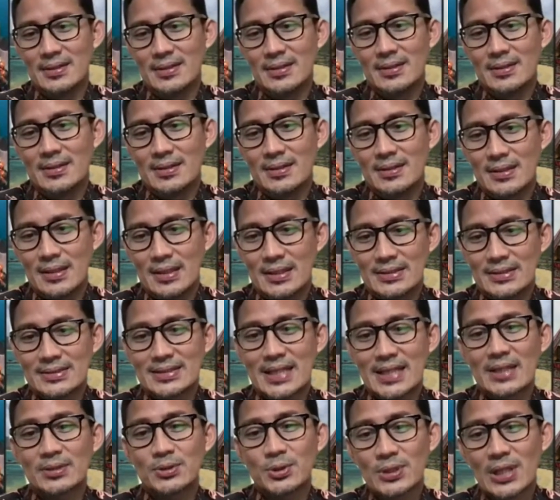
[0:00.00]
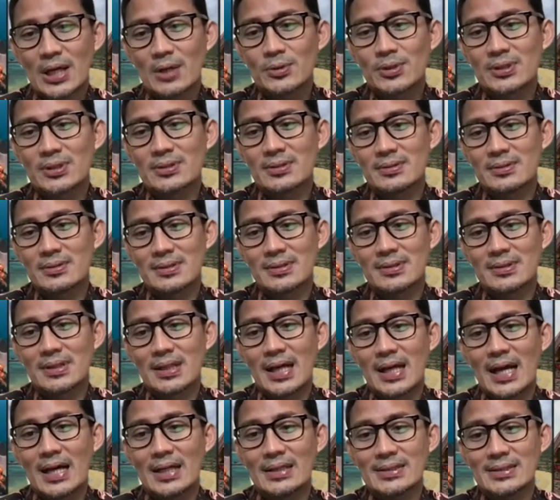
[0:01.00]
Nah, satu tahun
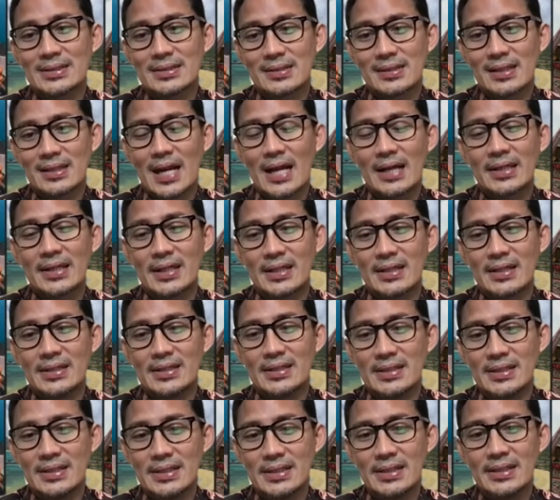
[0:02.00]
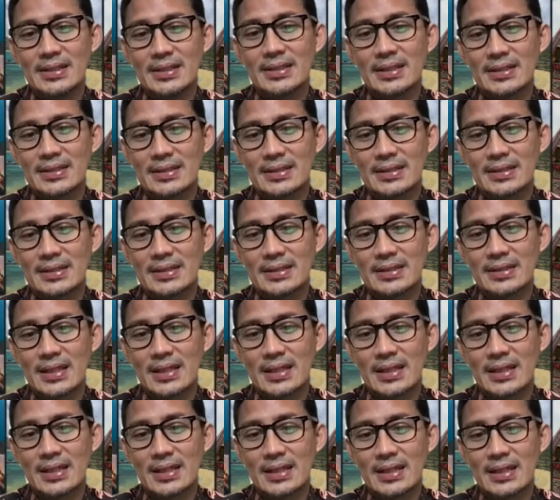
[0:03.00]
tengah terakhir ini kita
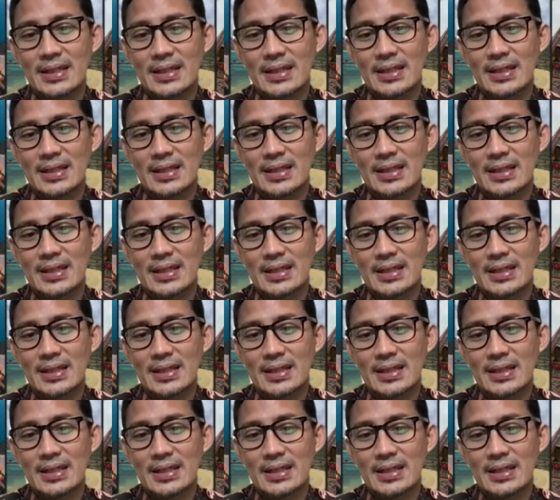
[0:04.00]
tengah berjuang